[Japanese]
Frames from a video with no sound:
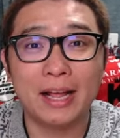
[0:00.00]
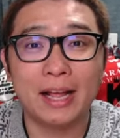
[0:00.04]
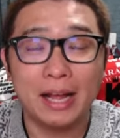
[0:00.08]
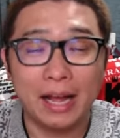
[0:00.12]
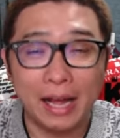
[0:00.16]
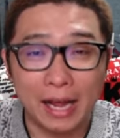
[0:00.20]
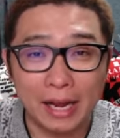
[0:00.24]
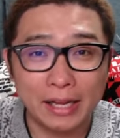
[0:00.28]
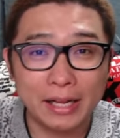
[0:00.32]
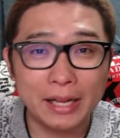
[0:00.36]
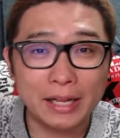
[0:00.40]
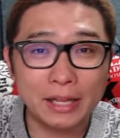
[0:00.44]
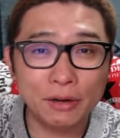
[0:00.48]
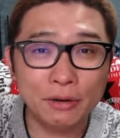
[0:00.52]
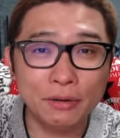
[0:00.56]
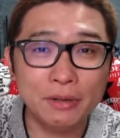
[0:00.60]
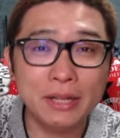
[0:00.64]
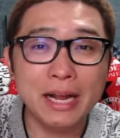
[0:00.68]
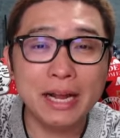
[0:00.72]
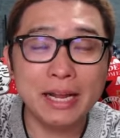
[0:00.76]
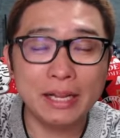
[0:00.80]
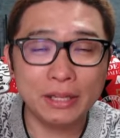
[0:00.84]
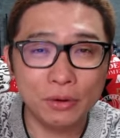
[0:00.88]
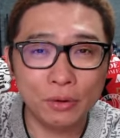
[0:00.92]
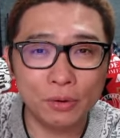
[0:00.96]
はい。なんで普
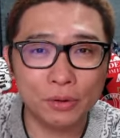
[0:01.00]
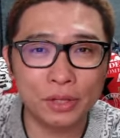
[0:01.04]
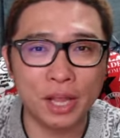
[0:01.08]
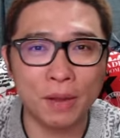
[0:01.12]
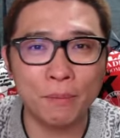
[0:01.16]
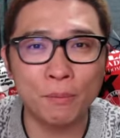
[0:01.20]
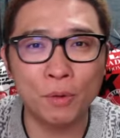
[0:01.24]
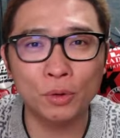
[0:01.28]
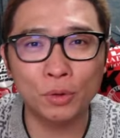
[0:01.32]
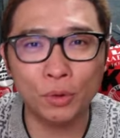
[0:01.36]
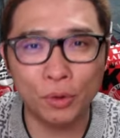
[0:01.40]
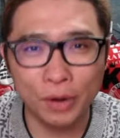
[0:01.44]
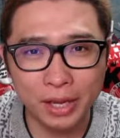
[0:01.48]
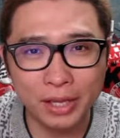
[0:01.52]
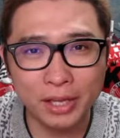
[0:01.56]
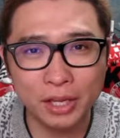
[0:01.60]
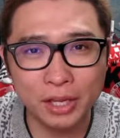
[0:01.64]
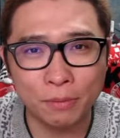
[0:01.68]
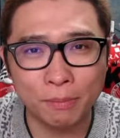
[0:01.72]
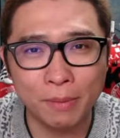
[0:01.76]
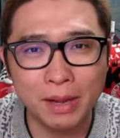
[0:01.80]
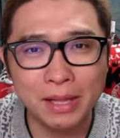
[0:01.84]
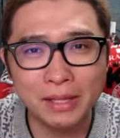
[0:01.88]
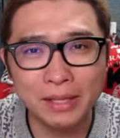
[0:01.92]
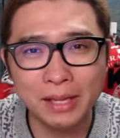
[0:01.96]
段やとデモトレってい
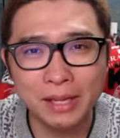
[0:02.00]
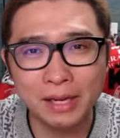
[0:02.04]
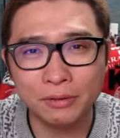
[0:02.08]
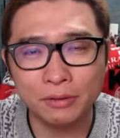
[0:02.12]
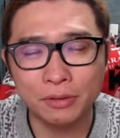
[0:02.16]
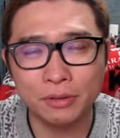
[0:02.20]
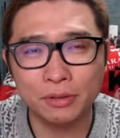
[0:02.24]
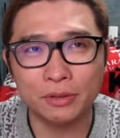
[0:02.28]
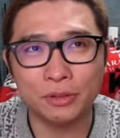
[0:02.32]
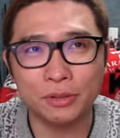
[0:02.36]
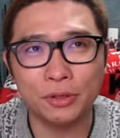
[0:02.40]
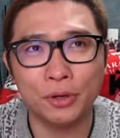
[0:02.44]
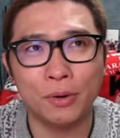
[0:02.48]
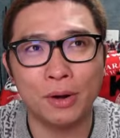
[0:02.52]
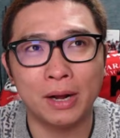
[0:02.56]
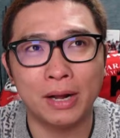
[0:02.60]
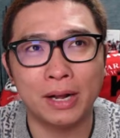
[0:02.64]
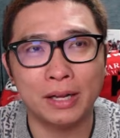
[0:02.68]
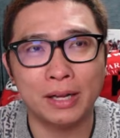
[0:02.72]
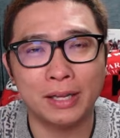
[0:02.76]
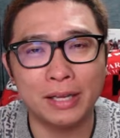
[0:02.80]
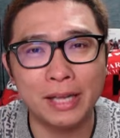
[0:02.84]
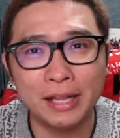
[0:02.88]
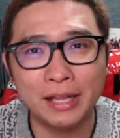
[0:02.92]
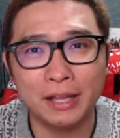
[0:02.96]
う全く要
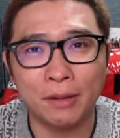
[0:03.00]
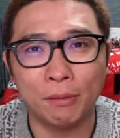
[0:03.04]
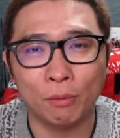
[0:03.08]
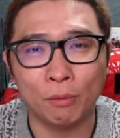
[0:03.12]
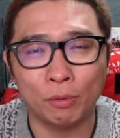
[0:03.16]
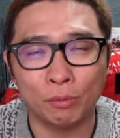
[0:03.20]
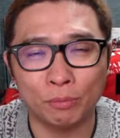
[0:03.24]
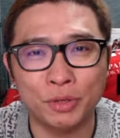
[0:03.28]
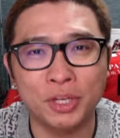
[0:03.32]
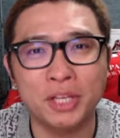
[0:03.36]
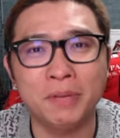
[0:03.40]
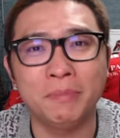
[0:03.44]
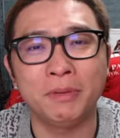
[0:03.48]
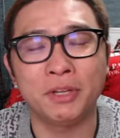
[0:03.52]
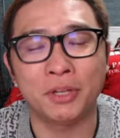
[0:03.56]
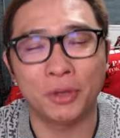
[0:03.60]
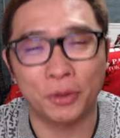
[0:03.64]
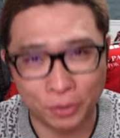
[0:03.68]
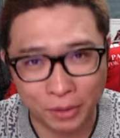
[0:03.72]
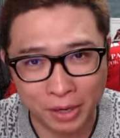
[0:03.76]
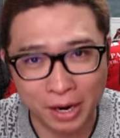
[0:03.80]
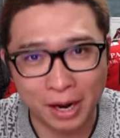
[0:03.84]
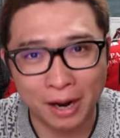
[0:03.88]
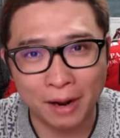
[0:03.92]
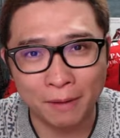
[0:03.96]
はやっても無意味とい
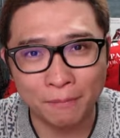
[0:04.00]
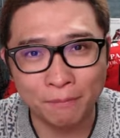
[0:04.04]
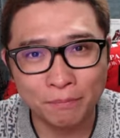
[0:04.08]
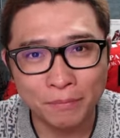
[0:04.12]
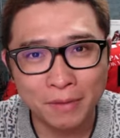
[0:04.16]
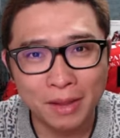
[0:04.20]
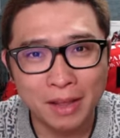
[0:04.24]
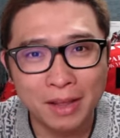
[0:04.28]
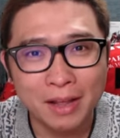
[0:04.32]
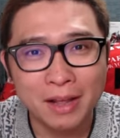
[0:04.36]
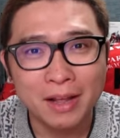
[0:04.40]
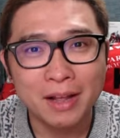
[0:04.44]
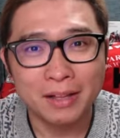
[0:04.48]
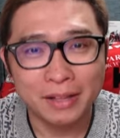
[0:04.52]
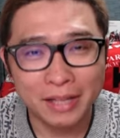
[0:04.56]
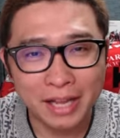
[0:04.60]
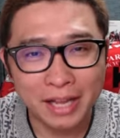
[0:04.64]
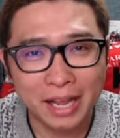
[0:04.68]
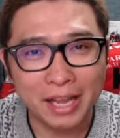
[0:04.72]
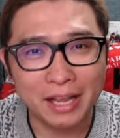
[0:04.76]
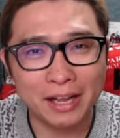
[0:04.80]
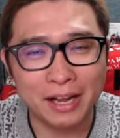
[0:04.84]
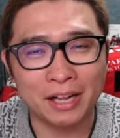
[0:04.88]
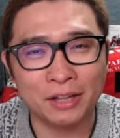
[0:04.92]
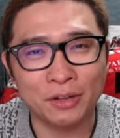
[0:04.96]
うか、
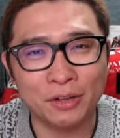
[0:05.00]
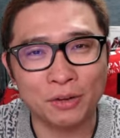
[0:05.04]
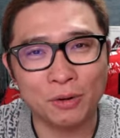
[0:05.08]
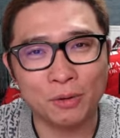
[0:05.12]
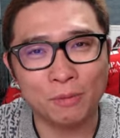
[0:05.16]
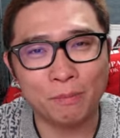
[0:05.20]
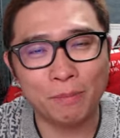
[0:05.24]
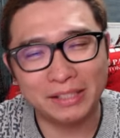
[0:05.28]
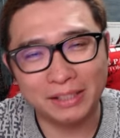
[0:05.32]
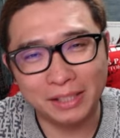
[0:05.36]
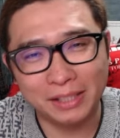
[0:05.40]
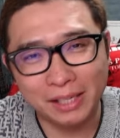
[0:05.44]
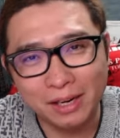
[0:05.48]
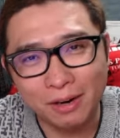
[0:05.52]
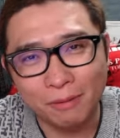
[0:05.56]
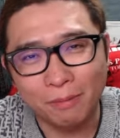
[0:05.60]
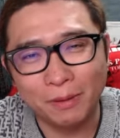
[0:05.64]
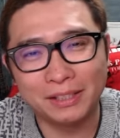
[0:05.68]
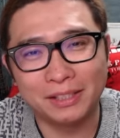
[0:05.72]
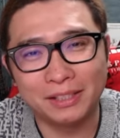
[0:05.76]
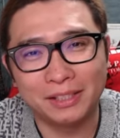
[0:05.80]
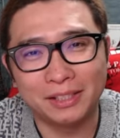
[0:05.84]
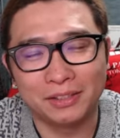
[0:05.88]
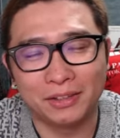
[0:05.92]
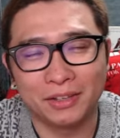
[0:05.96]
ね、あの、
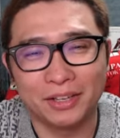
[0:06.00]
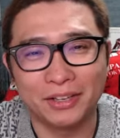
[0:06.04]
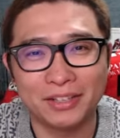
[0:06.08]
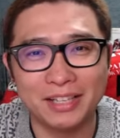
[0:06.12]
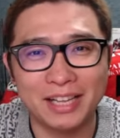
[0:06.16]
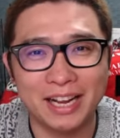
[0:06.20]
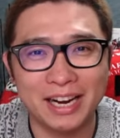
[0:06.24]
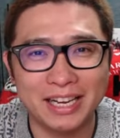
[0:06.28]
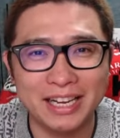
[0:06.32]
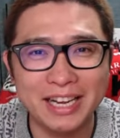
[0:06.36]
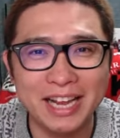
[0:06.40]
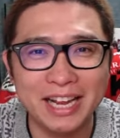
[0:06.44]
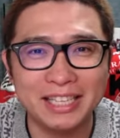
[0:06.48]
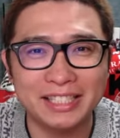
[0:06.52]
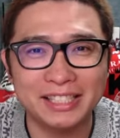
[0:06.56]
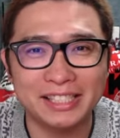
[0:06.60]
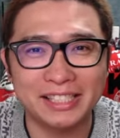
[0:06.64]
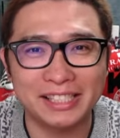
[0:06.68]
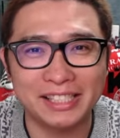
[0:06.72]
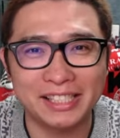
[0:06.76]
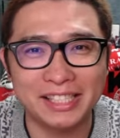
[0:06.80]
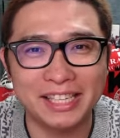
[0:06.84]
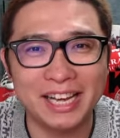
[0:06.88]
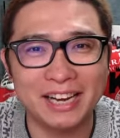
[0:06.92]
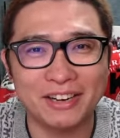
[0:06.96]
パチンコパチスロで言ったら家に
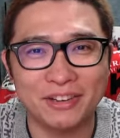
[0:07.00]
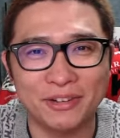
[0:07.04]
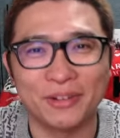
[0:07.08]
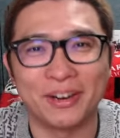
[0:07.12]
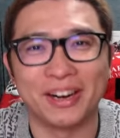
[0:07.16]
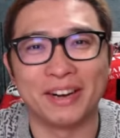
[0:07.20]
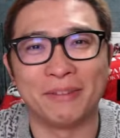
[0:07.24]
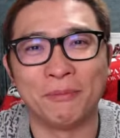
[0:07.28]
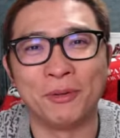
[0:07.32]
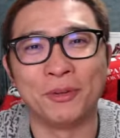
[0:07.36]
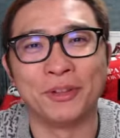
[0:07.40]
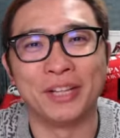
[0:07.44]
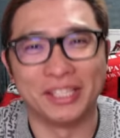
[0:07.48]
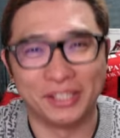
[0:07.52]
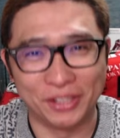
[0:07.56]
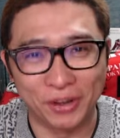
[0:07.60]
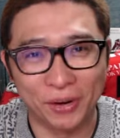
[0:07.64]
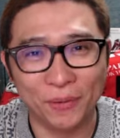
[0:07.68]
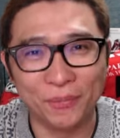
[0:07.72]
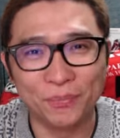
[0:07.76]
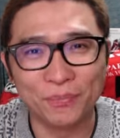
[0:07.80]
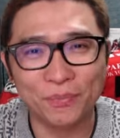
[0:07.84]
実機あるようなもんですよ。